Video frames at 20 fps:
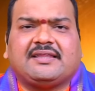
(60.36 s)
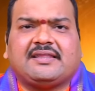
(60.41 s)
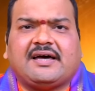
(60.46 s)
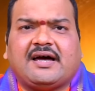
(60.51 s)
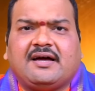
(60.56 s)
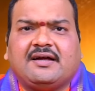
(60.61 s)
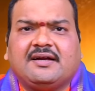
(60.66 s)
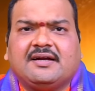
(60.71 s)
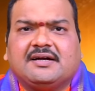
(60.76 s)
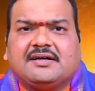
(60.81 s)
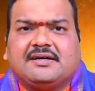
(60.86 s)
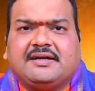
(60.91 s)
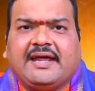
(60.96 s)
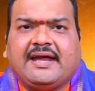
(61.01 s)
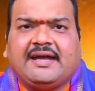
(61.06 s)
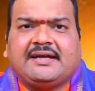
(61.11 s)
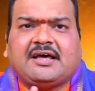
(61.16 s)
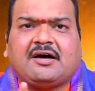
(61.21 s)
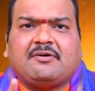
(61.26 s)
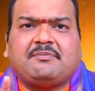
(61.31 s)
లేదా
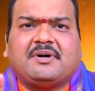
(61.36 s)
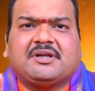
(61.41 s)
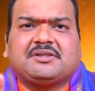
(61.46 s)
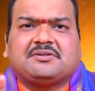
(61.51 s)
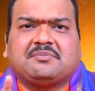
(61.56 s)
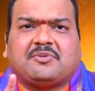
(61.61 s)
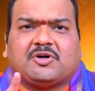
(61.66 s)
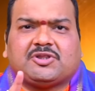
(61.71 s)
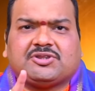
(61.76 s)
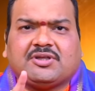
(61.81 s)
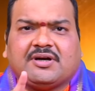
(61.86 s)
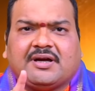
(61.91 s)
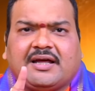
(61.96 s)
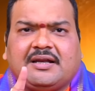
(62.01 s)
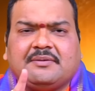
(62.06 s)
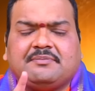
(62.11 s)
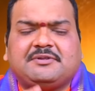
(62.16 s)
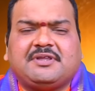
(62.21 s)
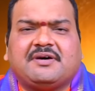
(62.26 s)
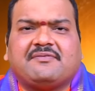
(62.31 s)
డేట్ ఆఫ్ బర్త్ మొత్తం
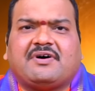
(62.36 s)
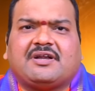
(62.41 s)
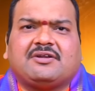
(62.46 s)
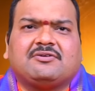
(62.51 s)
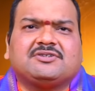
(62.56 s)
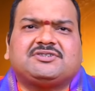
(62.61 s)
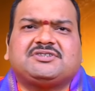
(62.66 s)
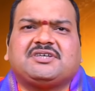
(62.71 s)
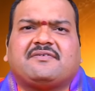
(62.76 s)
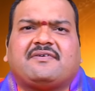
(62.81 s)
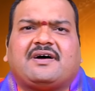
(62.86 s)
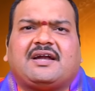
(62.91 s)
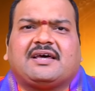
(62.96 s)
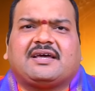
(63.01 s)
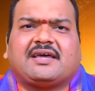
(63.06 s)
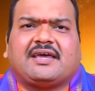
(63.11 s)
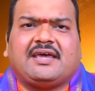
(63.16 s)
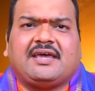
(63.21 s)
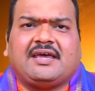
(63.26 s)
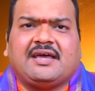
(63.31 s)
కలిపితే వన్ వచ్చే
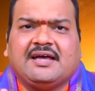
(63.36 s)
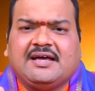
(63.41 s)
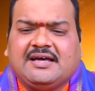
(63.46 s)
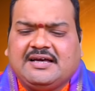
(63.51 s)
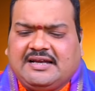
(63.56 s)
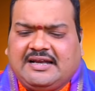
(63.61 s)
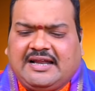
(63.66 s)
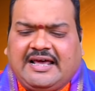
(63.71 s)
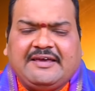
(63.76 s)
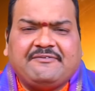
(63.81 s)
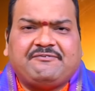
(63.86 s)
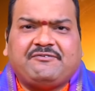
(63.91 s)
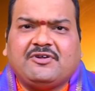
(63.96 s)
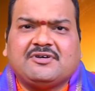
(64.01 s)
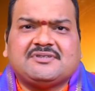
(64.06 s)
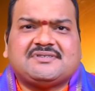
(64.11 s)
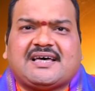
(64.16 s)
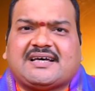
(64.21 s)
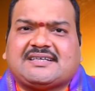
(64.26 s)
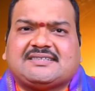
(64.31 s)
వాళ్ళకి
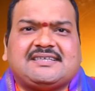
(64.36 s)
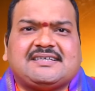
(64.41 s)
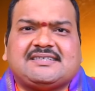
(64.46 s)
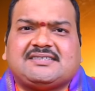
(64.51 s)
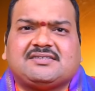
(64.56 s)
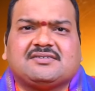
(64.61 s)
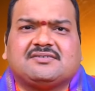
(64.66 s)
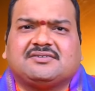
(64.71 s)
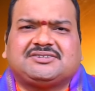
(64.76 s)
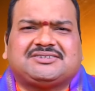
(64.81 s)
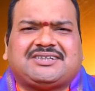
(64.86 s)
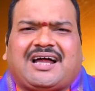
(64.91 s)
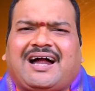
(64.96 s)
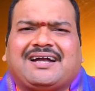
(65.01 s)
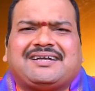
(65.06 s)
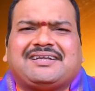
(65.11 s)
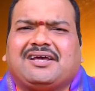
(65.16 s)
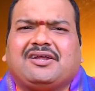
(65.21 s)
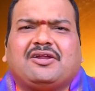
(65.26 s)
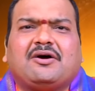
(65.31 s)
లైఫ్లో సక్సెస్
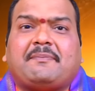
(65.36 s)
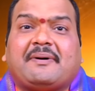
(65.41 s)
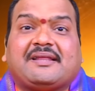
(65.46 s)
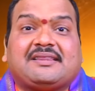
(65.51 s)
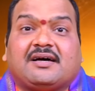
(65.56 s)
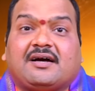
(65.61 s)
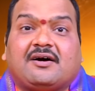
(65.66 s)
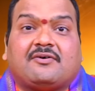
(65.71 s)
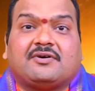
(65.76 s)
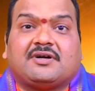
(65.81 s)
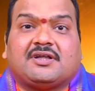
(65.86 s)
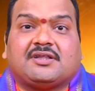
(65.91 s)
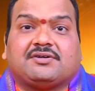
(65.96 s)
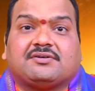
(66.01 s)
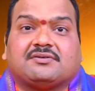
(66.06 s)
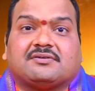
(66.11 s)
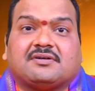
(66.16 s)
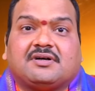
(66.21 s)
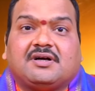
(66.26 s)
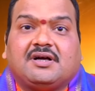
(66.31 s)
స్టార్టింగ్లో పెద్దగా
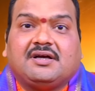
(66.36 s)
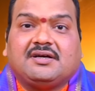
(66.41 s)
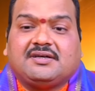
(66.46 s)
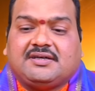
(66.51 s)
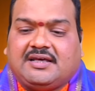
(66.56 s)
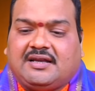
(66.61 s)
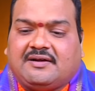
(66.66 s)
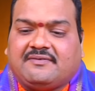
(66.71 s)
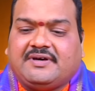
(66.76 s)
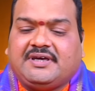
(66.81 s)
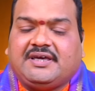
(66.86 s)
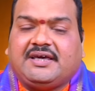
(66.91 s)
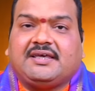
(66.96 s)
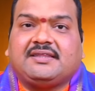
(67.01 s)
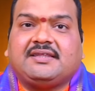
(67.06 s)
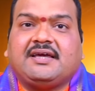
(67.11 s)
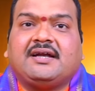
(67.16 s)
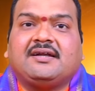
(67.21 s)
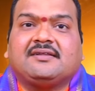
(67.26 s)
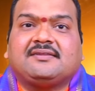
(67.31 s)
ఉండదు ఇరవై
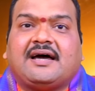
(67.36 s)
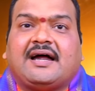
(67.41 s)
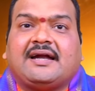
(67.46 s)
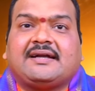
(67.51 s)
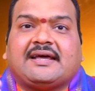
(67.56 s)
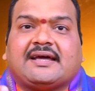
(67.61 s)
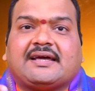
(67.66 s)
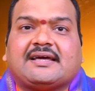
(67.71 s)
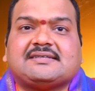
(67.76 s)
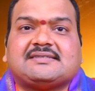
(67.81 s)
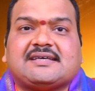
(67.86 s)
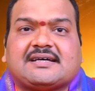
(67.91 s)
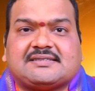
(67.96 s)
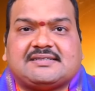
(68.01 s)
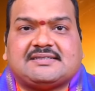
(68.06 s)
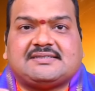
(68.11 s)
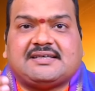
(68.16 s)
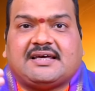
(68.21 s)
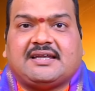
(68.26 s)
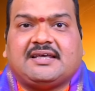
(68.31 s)
ఐదేళ్ళు దాటాకే
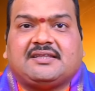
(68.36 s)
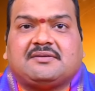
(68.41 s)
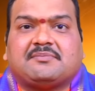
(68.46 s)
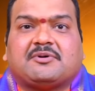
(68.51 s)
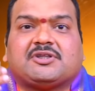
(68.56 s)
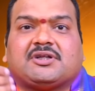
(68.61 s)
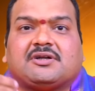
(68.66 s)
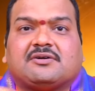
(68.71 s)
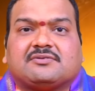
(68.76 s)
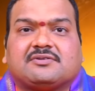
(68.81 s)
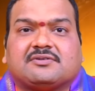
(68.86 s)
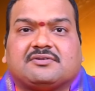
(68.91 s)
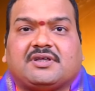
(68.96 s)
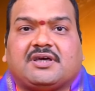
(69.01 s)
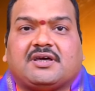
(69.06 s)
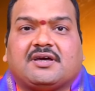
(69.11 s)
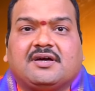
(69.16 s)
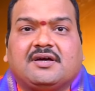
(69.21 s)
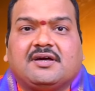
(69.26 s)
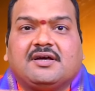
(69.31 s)
సక్సెస్ అనేది మొదలవుతుంది